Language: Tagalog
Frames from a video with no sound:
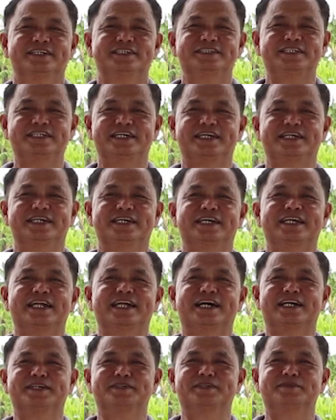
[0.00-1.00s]
Kasi
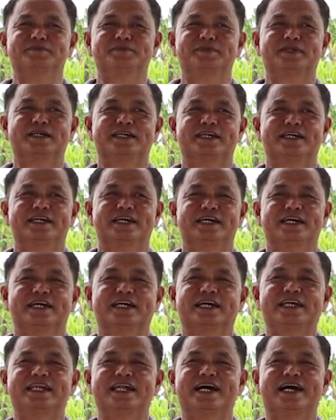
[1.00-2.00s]
kailangan
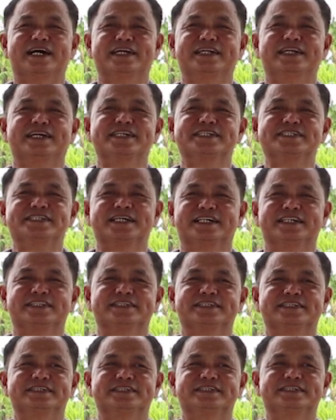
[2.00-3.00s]
kailangan ng isang
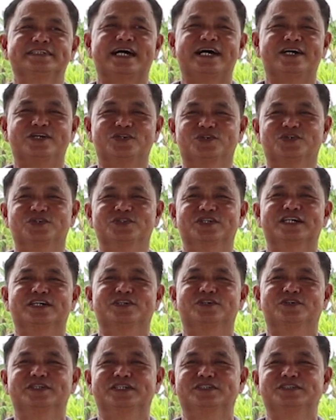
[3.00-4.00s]
tao
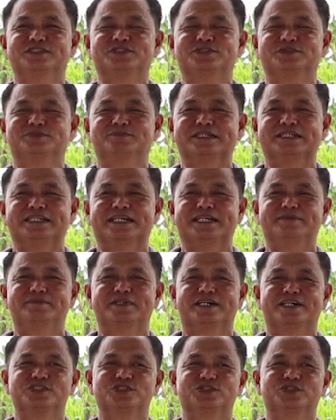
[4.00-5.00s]
na o nang gustong magtanim
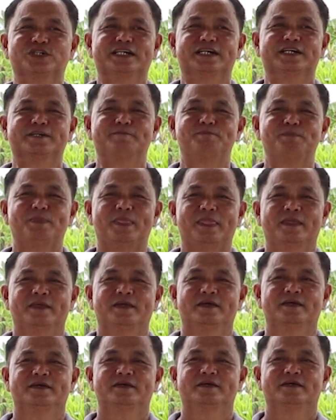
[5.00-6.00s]
ng asola
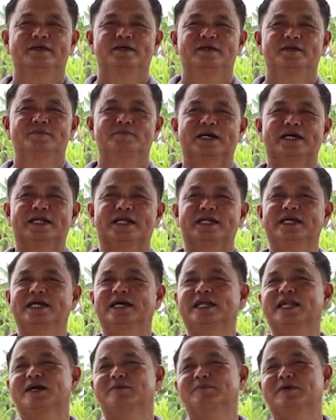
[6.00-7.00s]
para rin
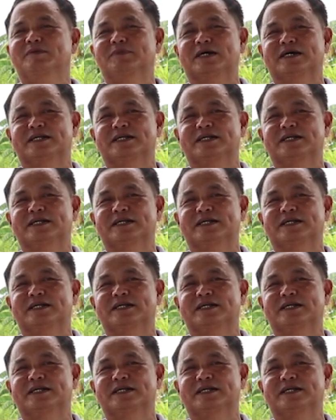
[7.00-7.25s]
alaman,